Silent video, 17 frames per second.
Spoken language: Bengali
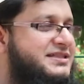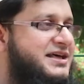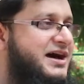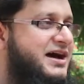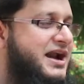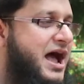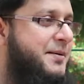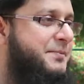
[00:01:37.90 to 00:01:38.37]

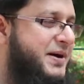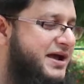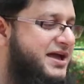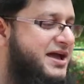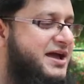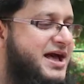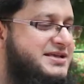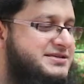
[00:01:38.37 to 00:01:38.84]
তার
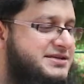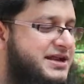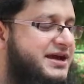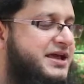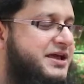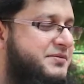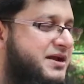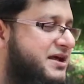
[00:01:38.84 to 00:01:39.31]
আপাকে
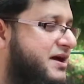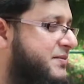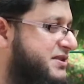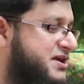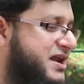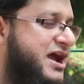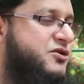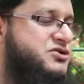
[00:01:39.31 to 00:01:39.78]
হাসিনাকে মানে
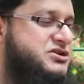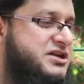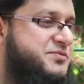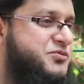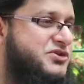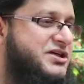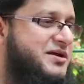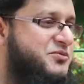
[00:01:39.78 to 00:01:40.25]
আমাদের এখন
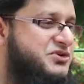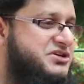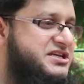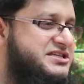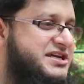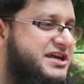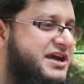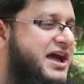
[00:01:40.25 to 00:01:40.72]
যিনি
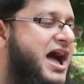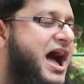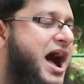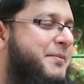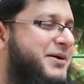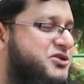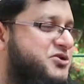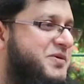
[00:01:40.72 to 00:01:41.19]
প্রধানমন্ত্রী যে
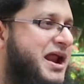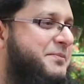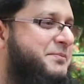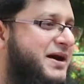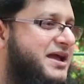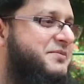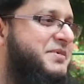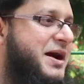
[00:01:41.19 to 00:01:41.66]
আপা তোমার
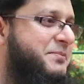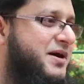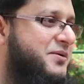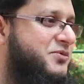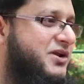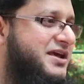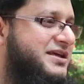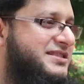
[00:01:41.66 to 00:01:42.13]
আব্বাকে আমি আব্বা
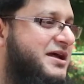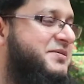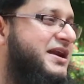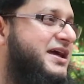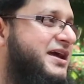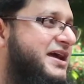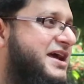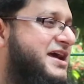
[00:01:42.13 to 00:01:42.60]
বলি তার
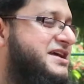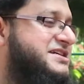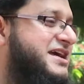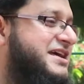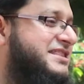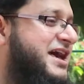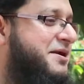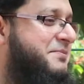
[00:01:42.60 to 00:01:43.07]
মানে
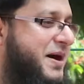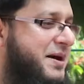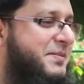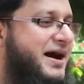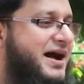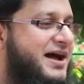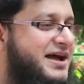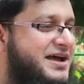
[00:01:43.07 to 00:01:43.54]
সে তার
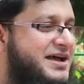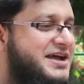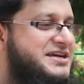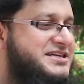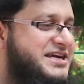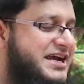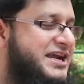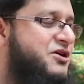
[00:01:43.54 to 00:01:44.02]
বাবা
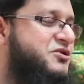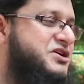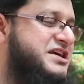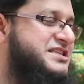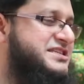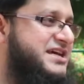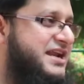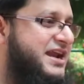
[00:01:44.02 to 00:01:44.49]
সেটাও
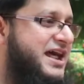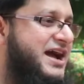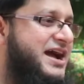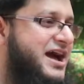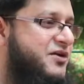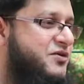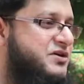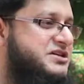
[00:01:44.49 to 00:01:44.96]
সে চেনে না
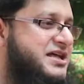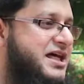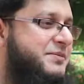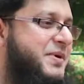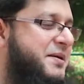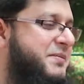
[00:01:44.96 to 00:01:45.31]
কারণ তার